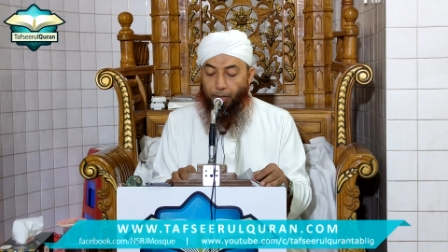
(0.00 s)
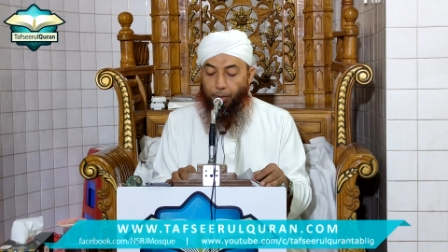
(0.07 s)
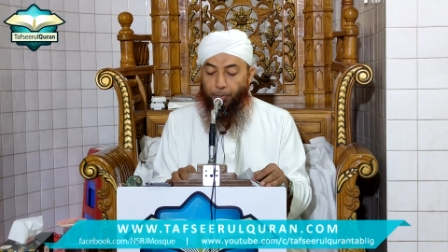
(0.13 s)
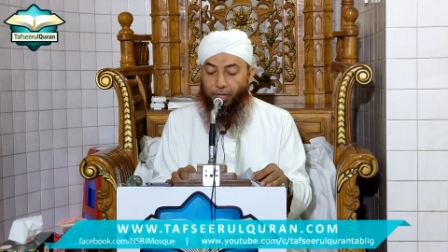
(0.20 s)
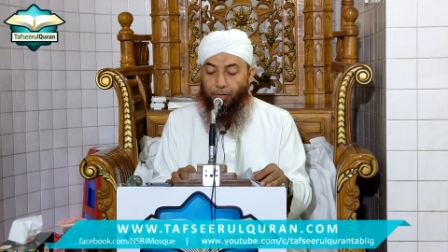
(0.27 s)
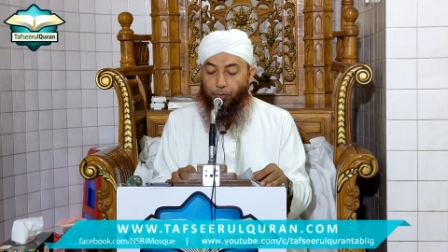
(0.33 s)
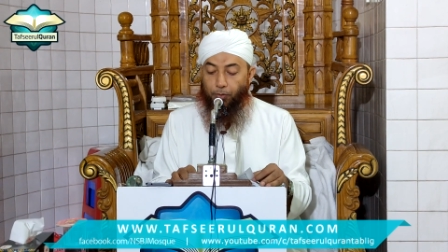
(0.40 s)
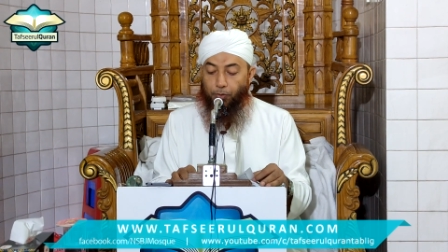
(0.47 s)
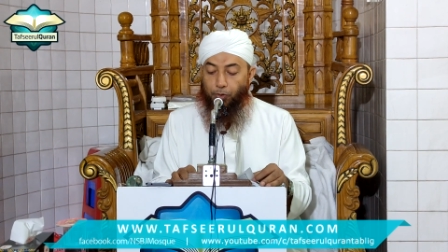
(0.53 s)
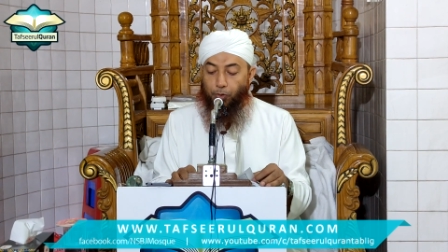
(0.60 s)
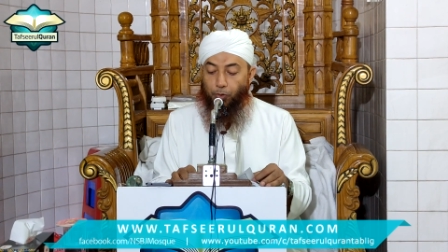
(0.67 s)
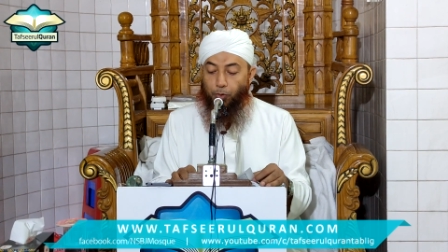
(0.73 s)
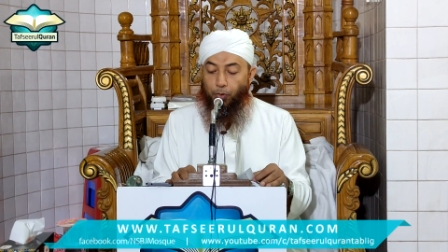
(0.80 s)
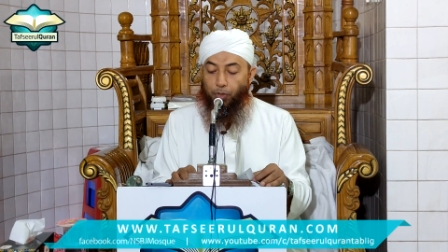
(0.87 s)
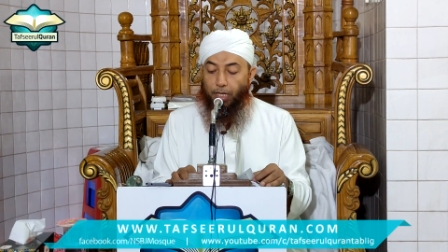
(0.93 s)
এই
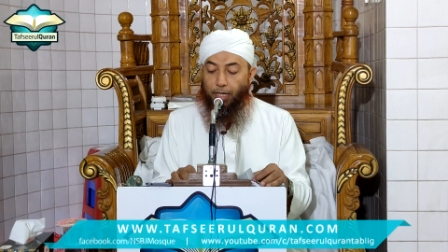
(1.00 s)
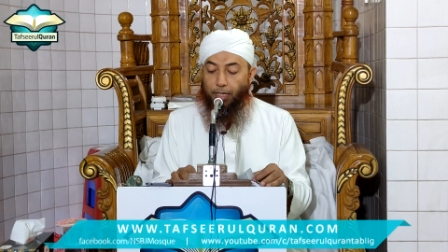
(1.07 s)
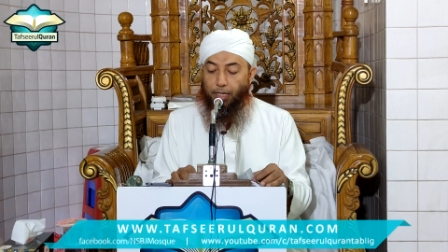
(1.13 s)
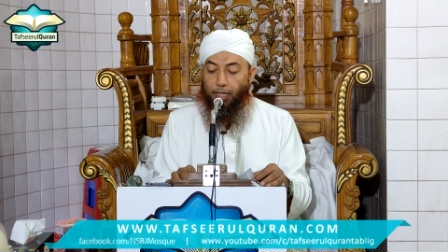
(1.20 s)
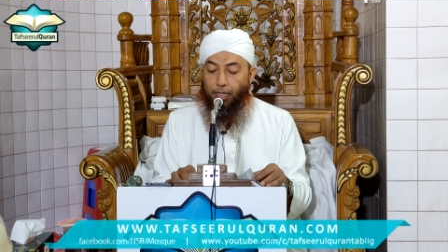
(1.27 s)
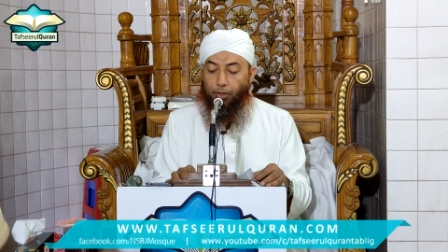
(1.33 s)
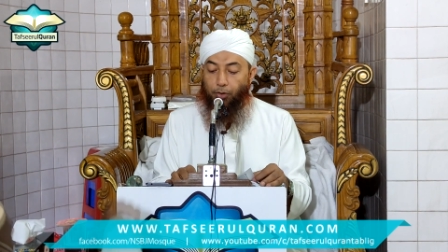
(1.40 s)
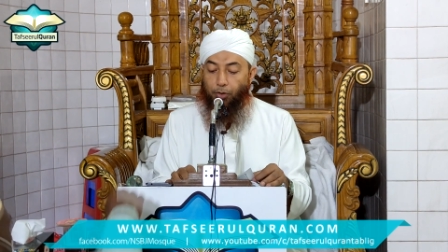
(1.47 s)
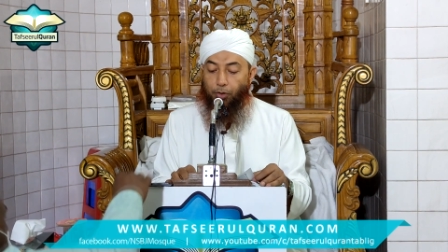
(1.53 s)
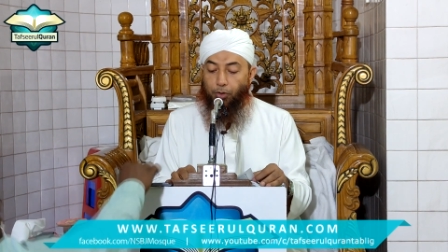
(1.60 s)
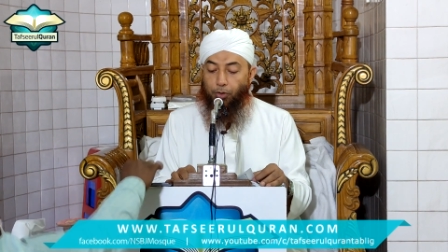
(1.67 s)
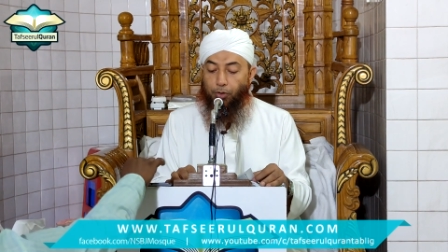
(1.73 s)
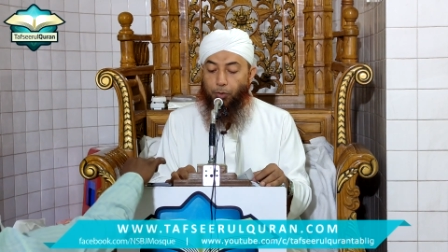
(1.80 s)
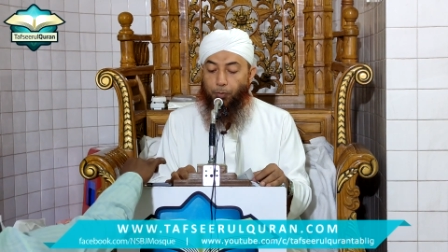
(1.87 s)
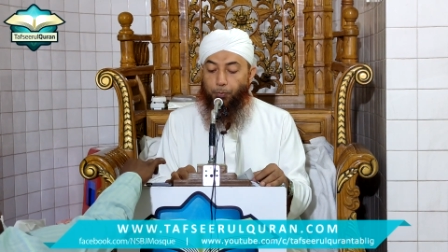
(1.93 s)
মানুষগুলো তাদের
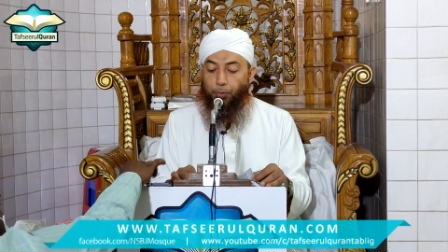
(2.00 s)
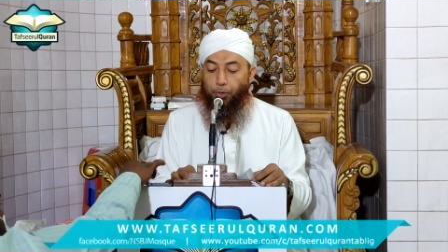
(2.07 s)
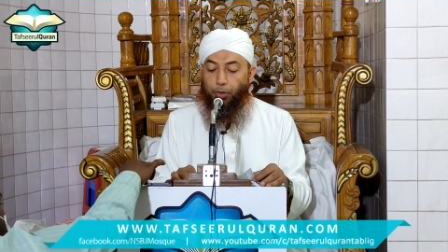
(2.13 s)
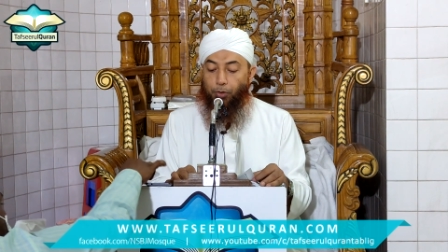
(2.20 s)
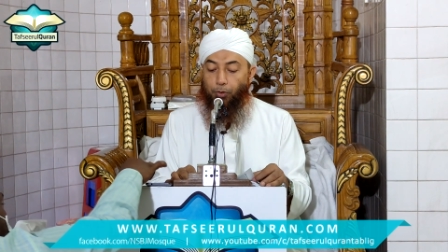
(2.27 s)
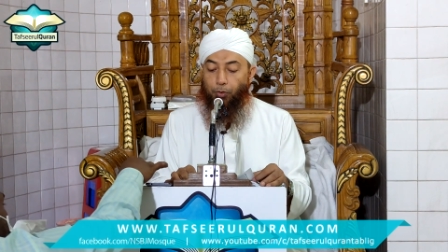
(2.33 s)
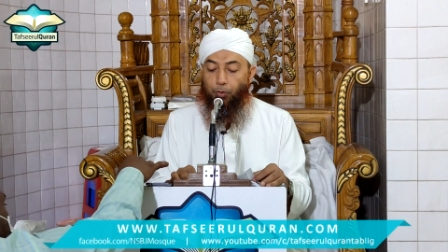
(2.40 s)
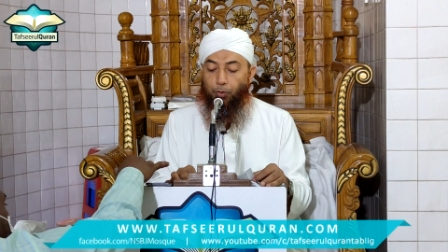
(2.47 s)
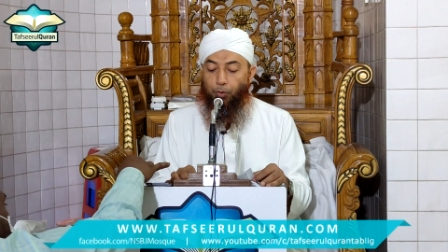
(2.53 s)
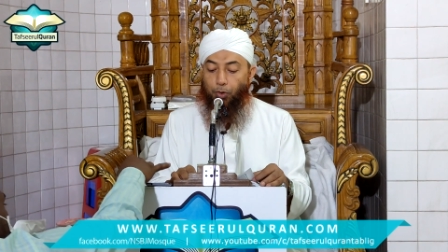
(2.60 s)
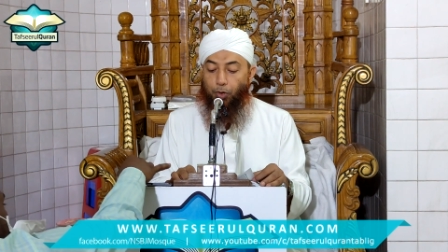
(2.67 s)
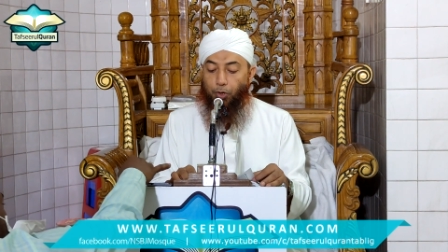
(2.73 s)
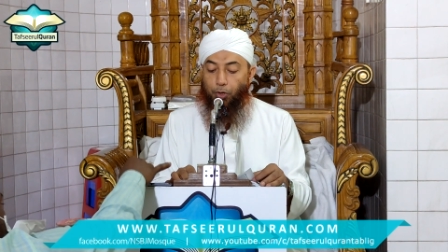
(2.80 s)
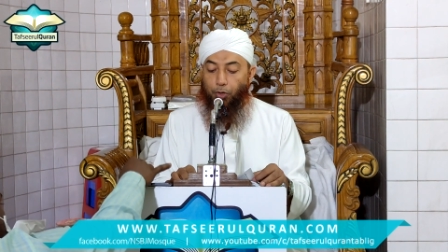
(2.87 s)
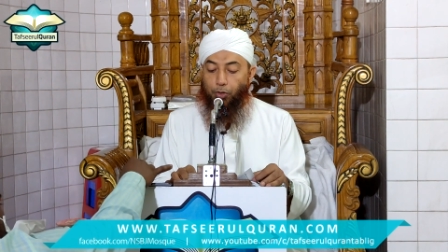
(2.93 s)
ধন সম্পদগুলো
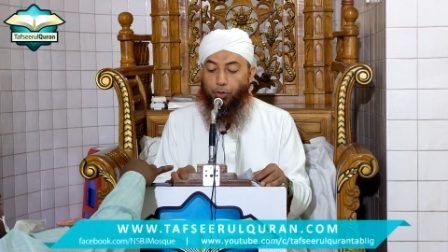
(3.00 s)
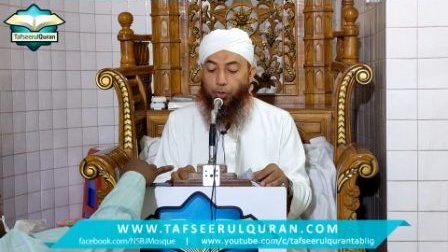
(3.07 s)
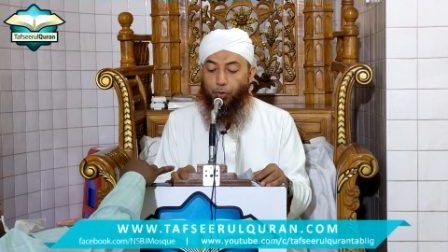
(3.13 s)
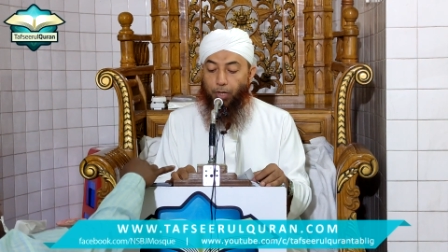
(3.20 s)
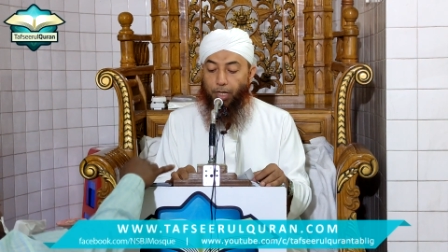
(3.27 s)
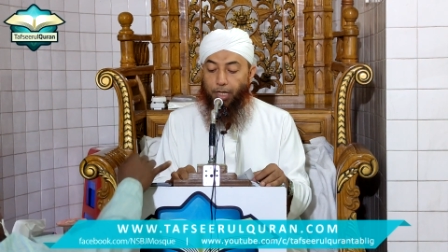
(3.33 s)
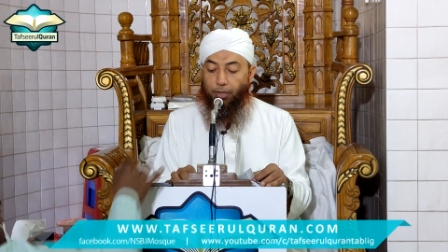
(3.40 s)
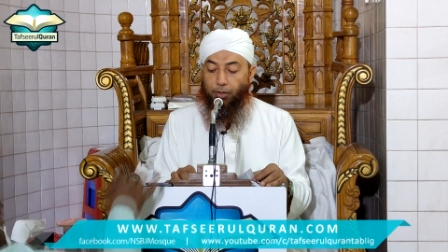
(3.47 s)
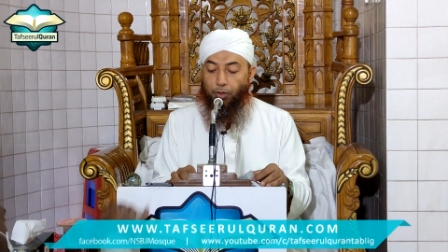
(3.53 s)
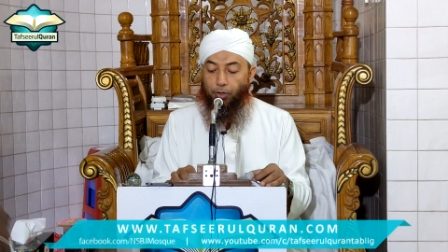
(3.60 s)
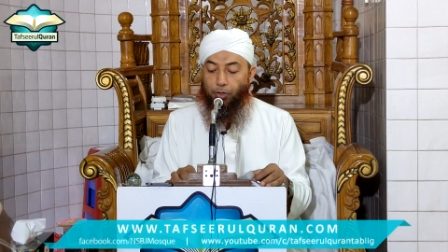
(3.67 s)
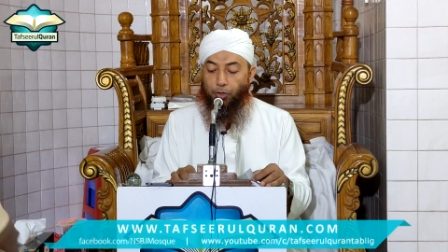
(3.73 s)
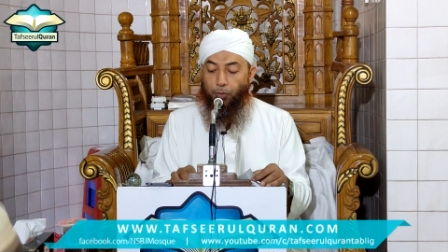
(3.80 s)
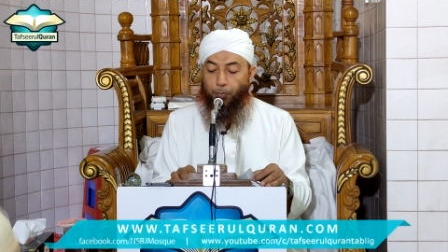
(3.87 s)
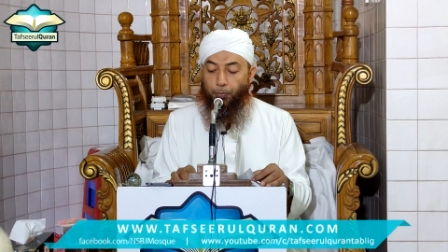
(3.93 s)
খরচ করে
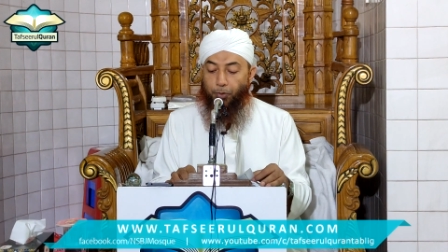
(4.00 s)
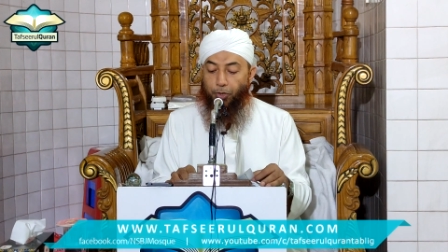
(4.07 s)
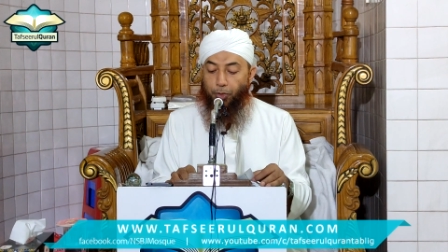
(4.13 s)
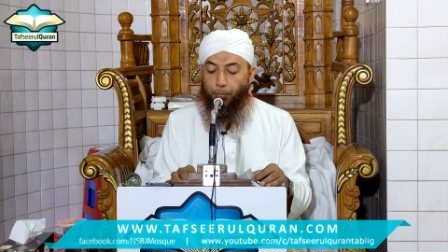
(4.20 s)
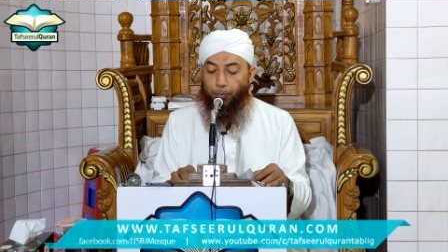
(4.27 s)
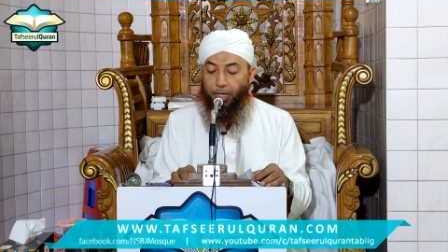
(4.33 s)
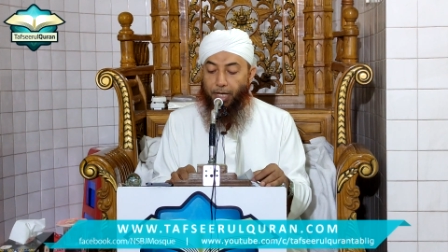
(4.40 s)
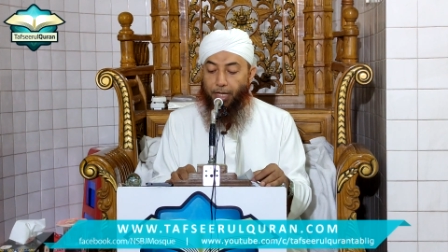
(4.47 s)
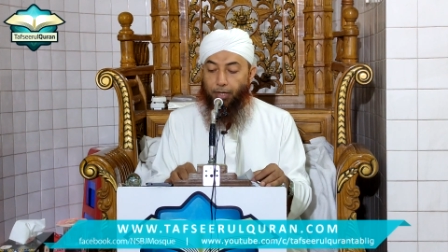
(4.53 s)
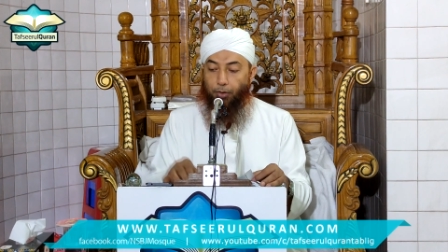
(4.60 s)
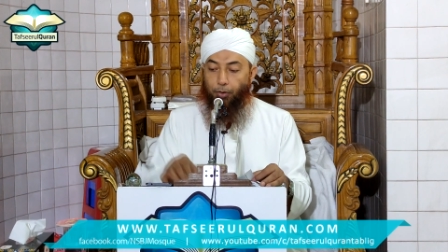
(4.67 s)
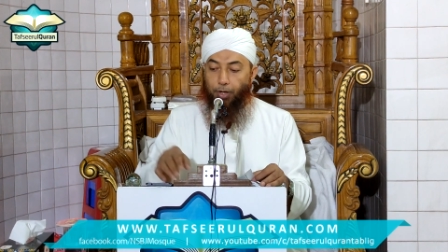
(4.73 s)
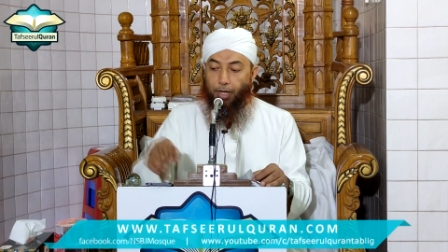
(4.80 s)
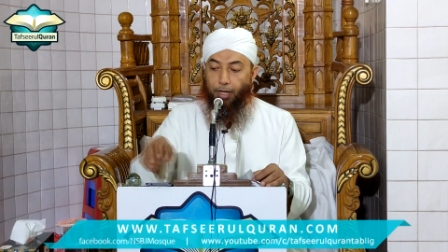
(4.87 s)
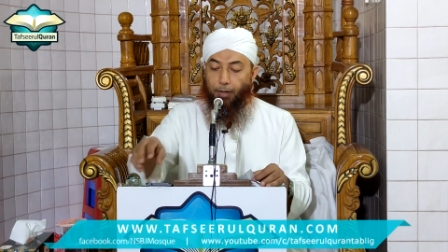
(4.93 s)
ধন সম্পদ ব্যয়
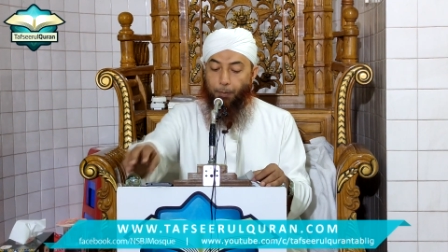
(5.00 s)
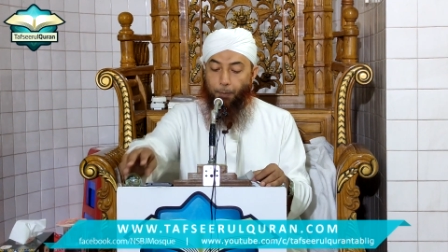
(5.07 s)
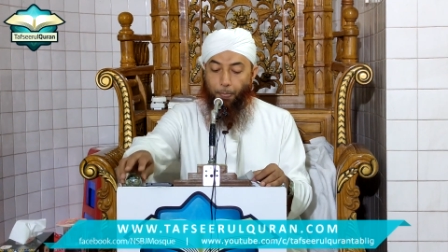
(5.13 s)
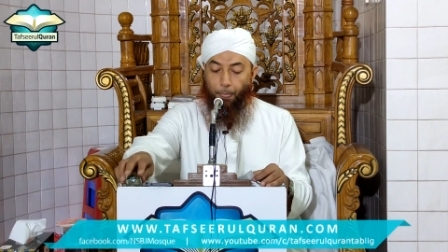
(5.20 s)
করে